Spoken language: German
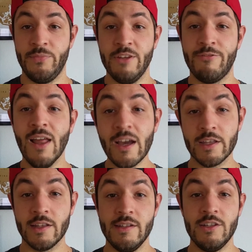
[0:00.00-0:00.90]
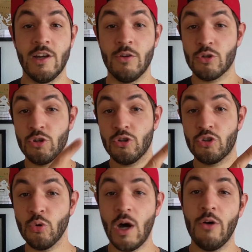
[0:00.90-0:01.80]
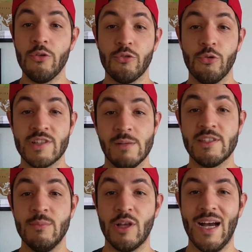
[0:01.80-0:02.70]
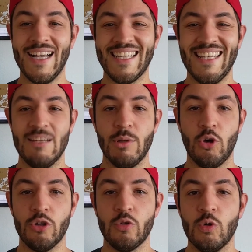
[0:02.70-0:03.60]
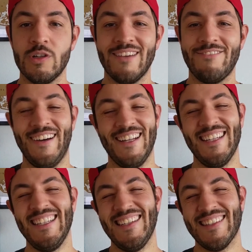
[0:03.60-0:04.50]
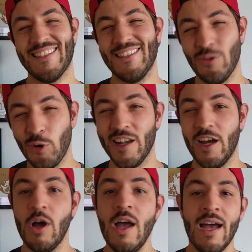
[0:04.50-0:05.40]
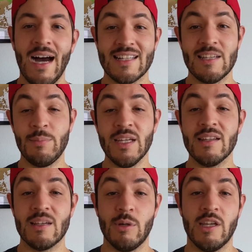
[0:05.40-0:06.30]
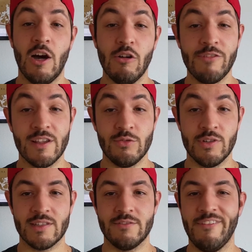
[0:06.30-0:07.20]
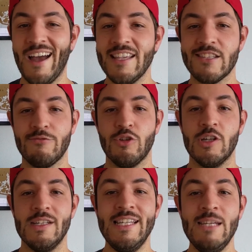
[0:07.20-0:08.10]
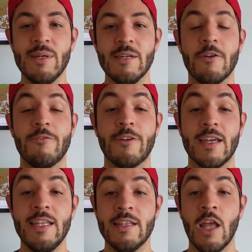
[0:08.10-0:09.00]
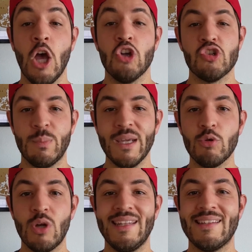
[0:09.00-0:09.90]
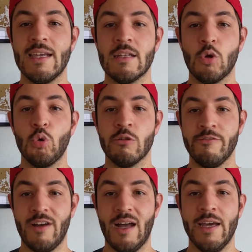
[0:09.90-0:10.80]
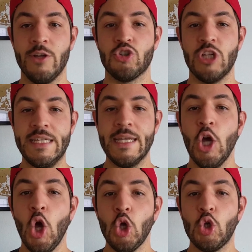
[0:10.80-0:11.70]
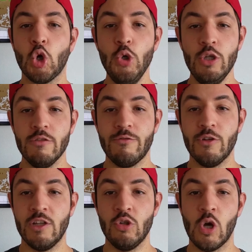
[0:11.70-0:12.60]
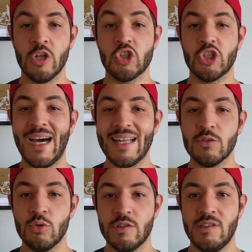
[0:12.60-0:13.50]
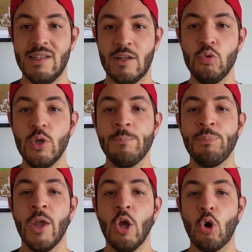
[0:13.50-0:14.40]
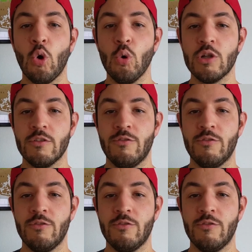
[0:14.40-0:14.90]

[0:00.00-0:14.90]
Die Flagge, die schaut so aus und selbst die Bulgaren kennen die Bedeutung der Fahne nicht so genau. Akzeptiert ist aber die Auffassung, dass Weiß für Liebe, Frieden, Spiritualität und Freiheit steht, Grün für den jungen Staat und die Natur, Rot